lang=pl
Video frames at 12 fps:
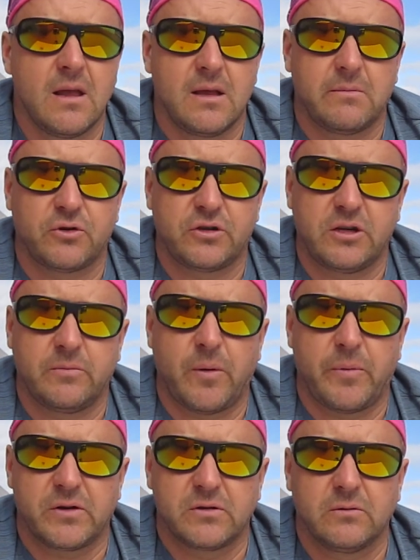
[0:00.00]
Możecie po
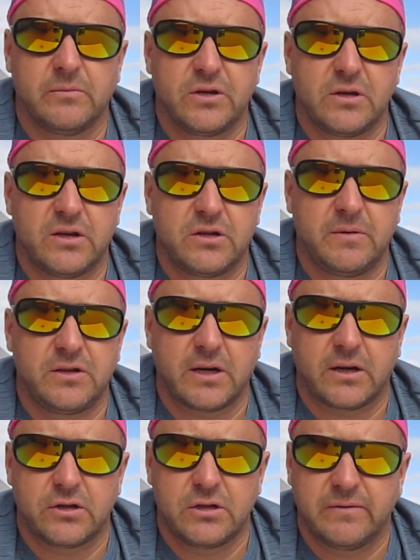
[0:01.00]
prostu myśleć i mieć
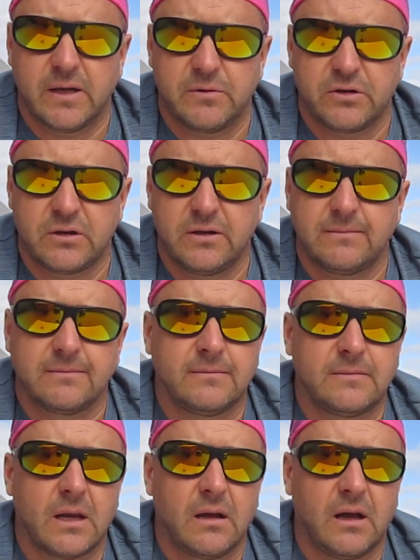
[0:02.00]
jakieś dziwne myśli,
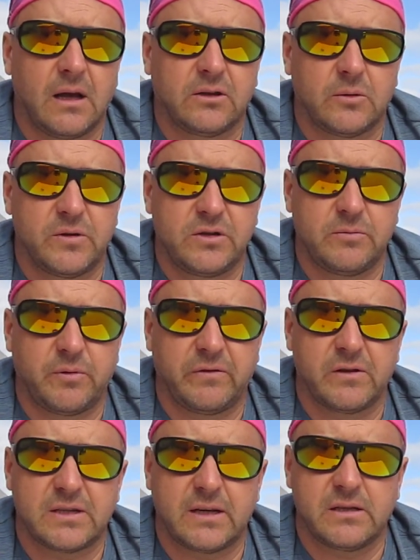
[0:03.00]
a to będzie
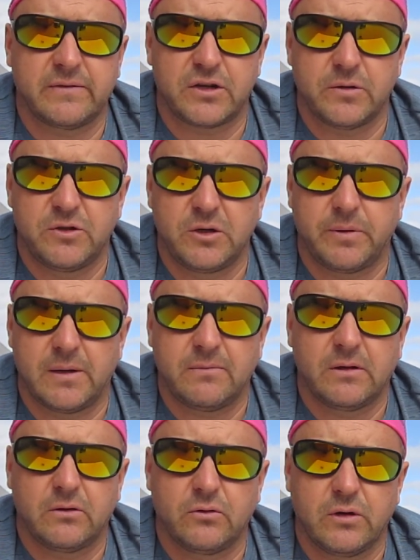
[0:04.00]
powiązane z waszym chipem,
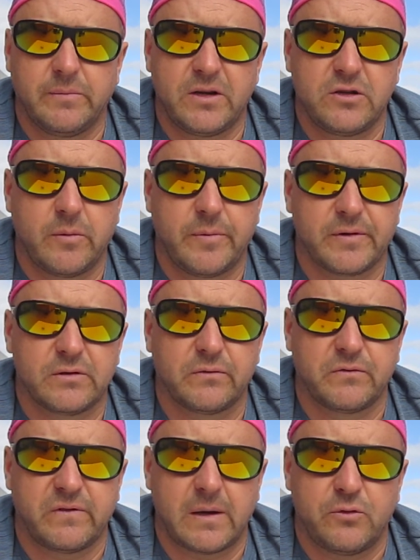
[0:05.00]
który będzie po prostu
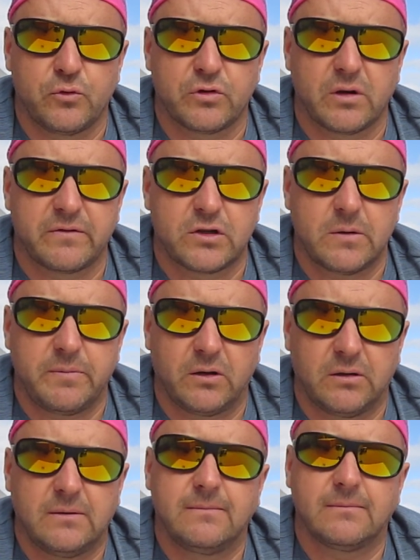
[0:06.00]
wam już
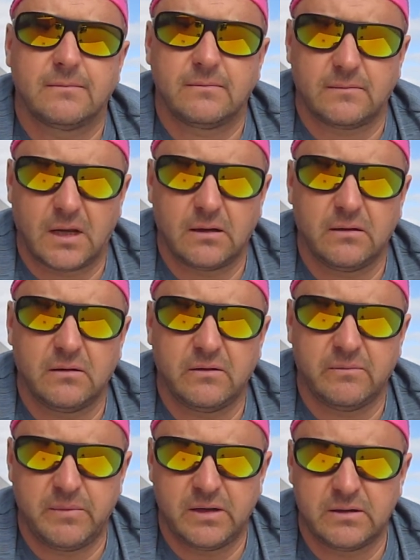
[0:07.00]
wszczepiony e,
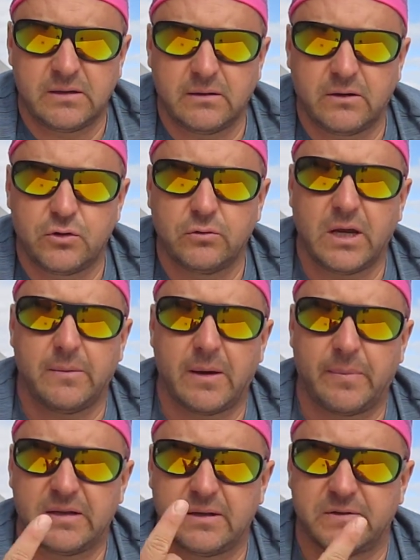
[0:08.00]
między kciukiem a
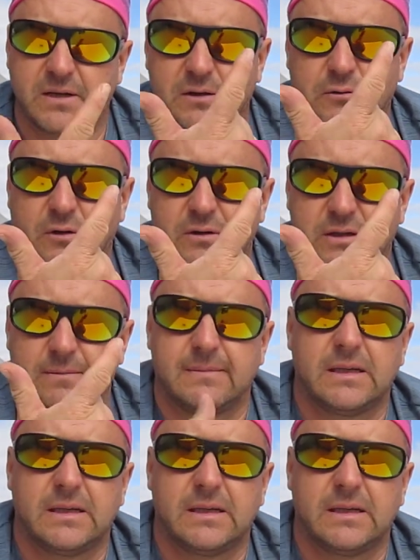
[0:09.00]
palcem wskazującym.